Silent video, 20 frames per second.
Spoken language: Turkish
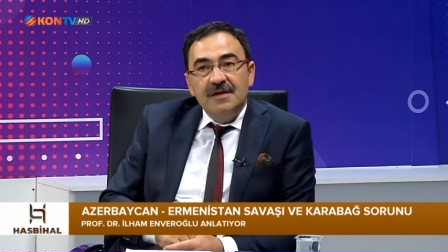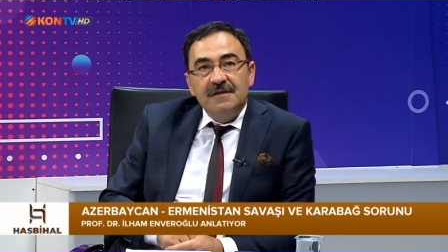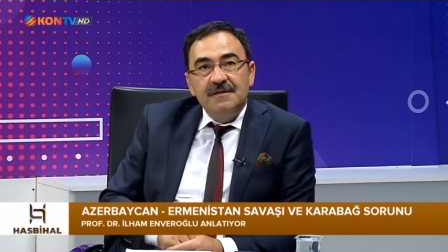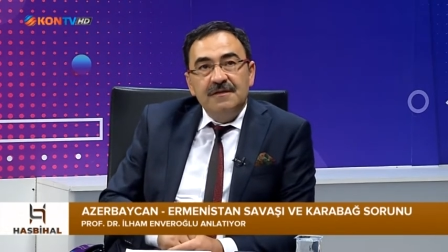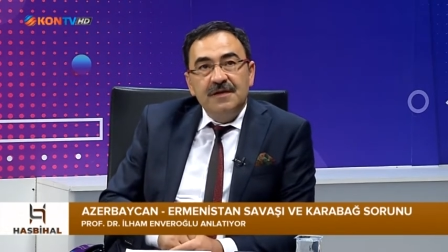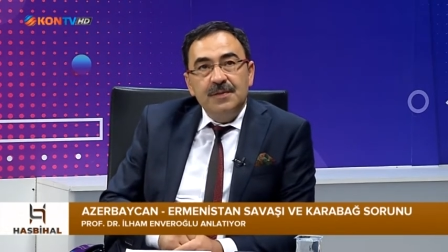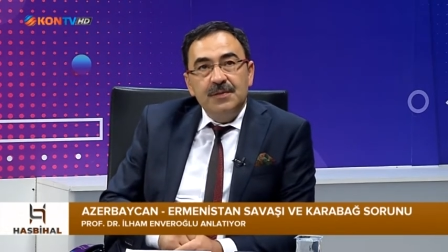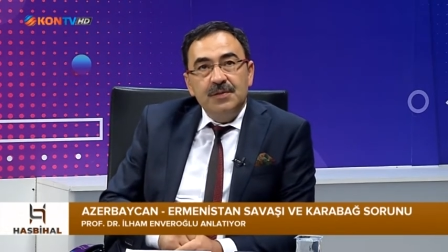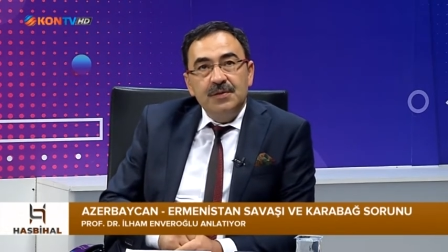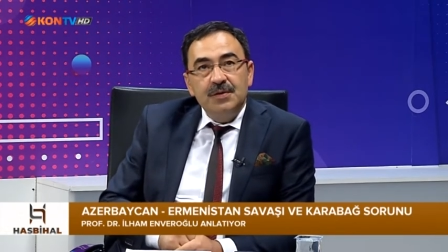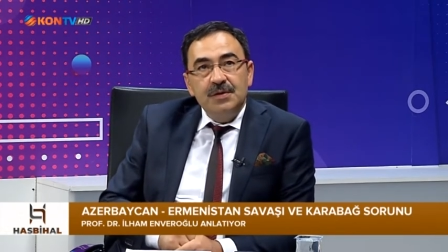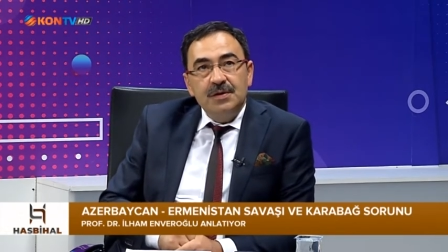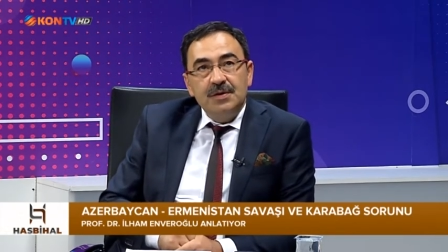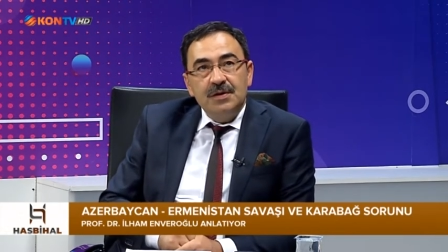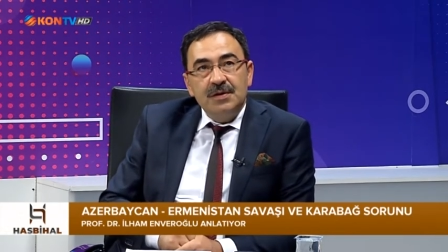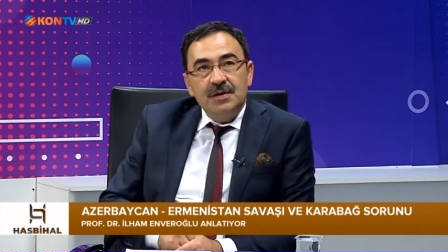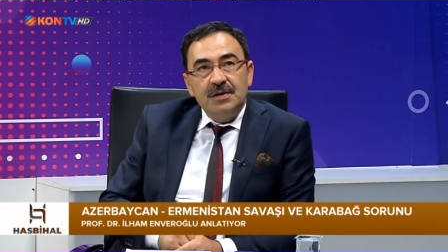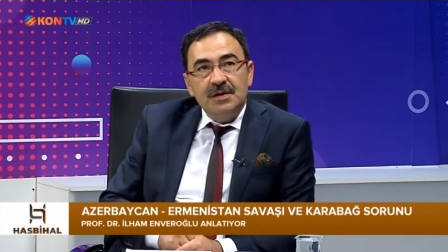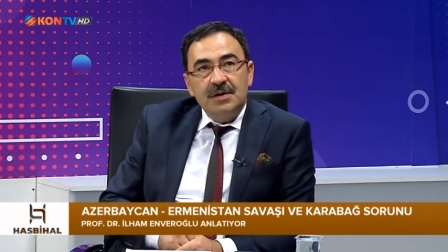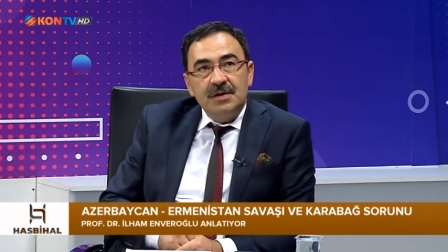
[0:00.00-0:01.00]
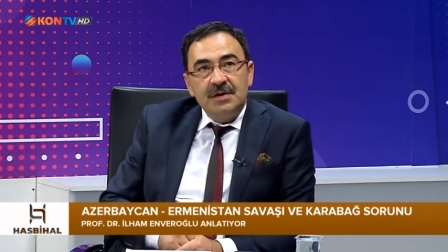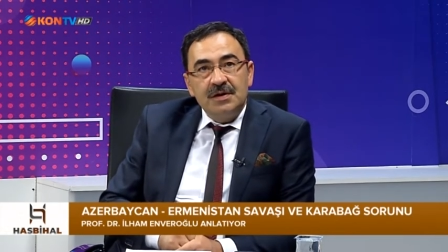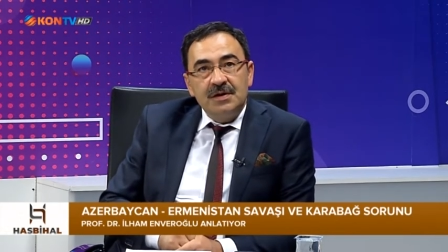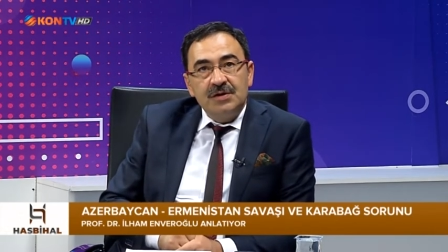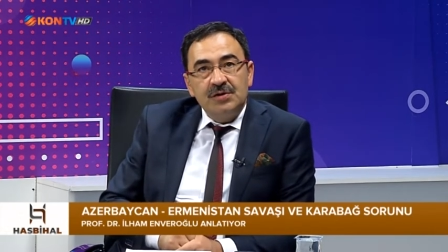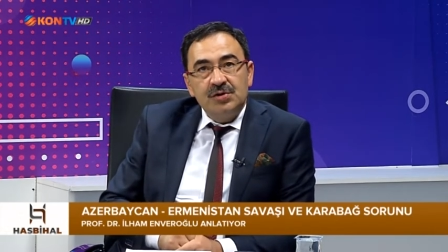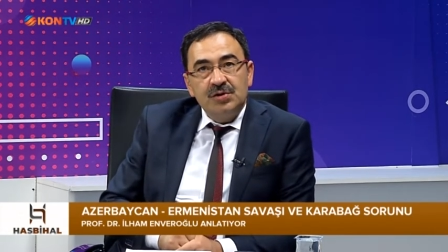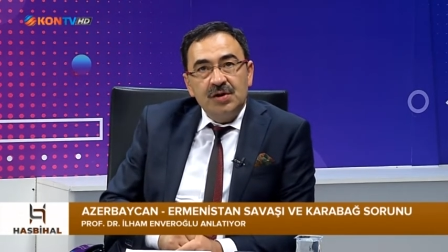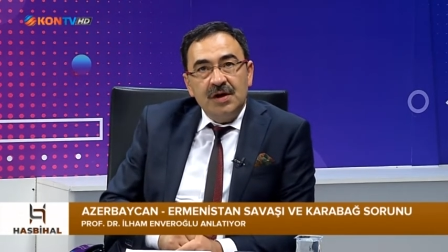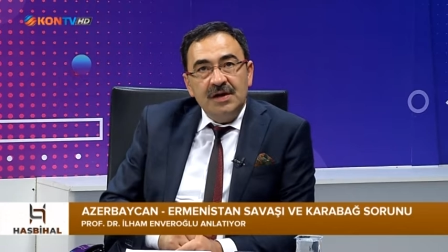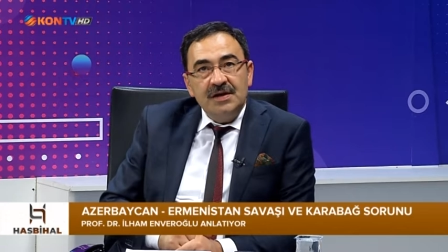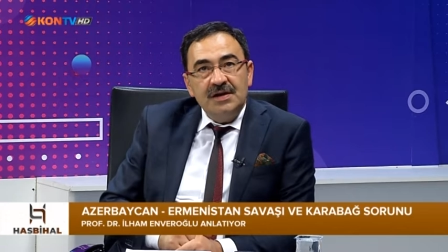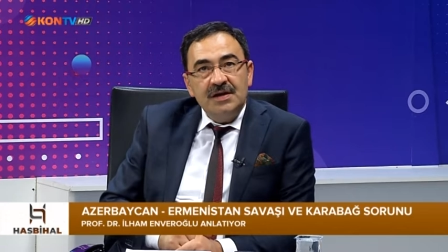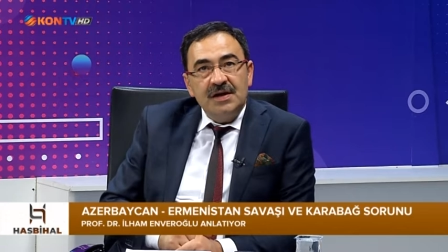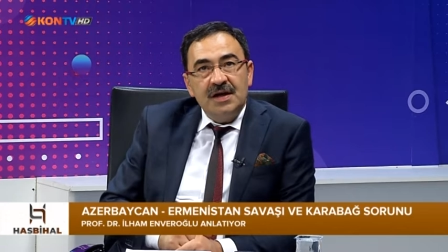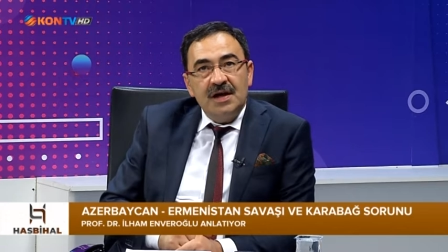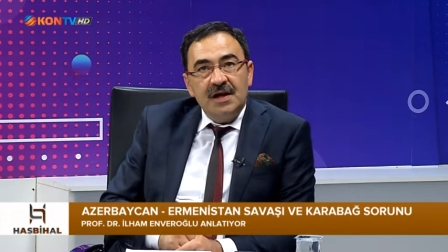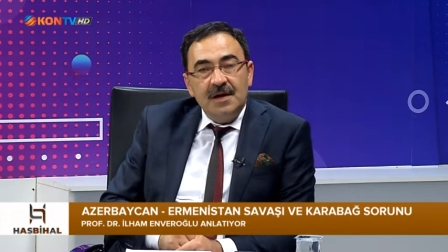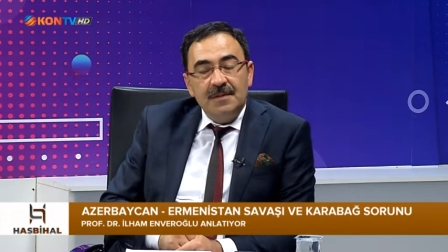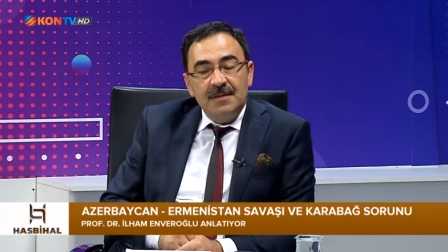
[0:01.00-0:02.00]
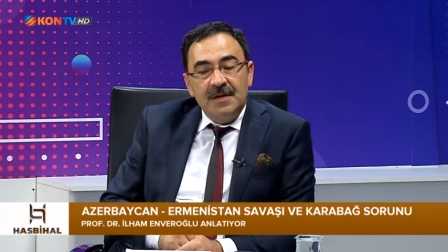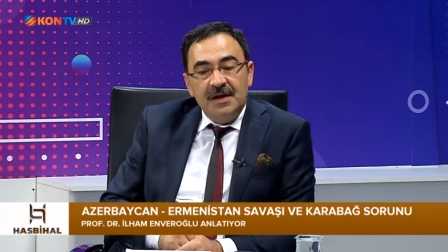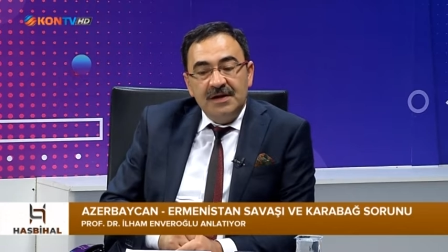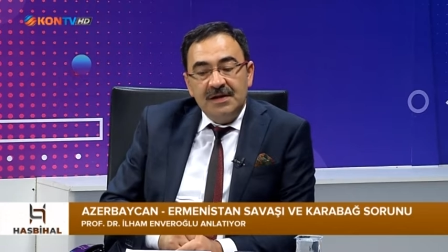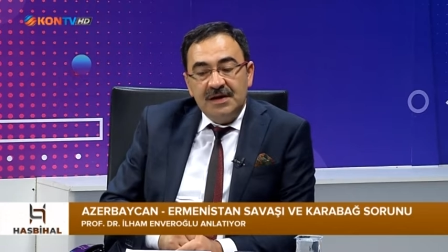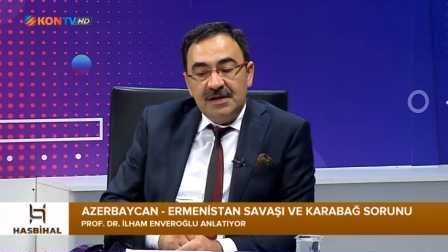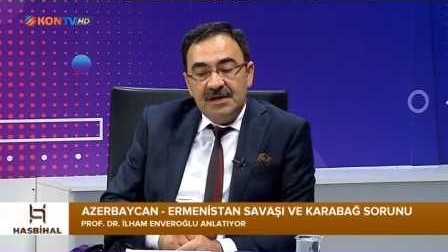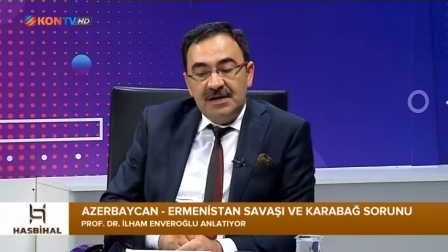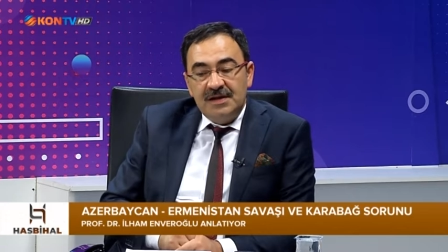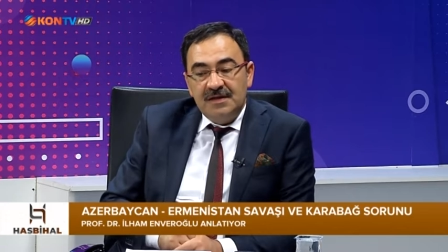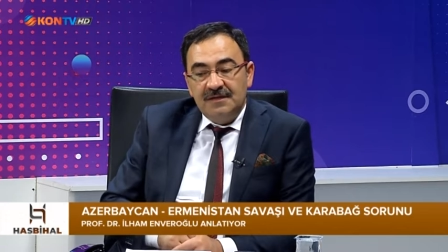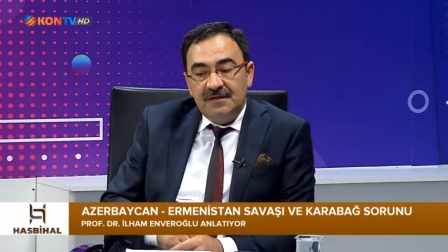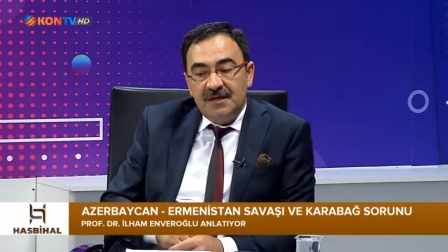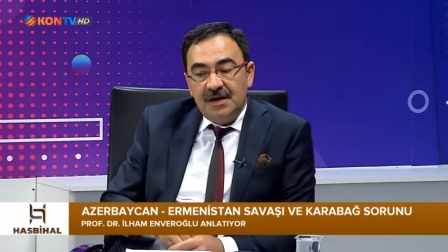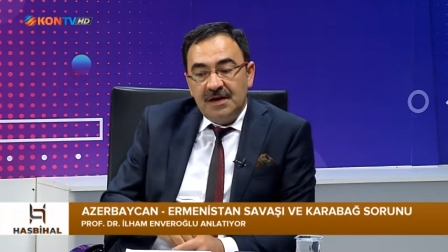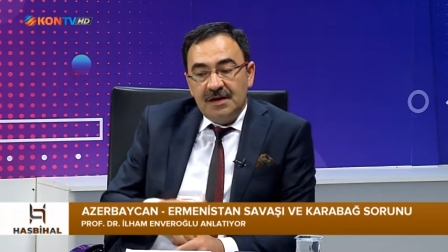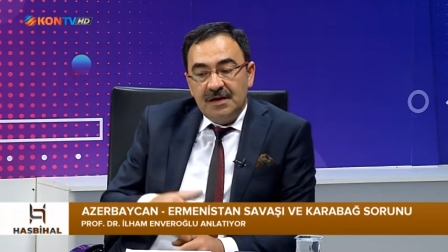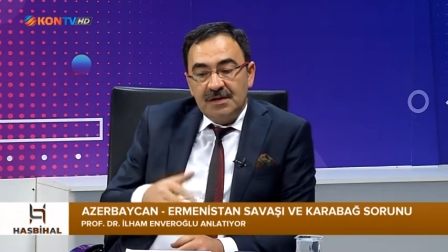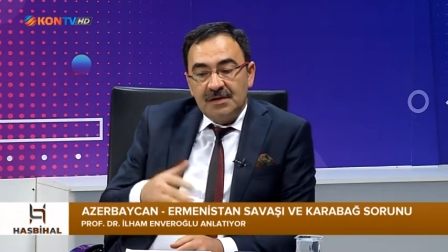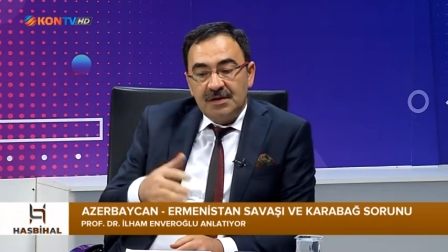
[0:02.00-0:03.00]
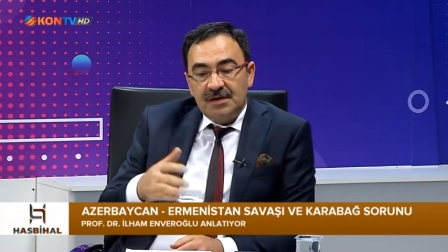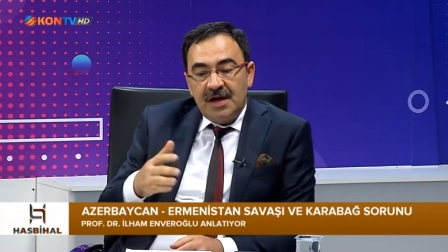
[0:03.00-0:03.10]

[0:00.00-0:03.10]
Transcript: Ve bu e, şu anki Karabağ'ın gittiği ve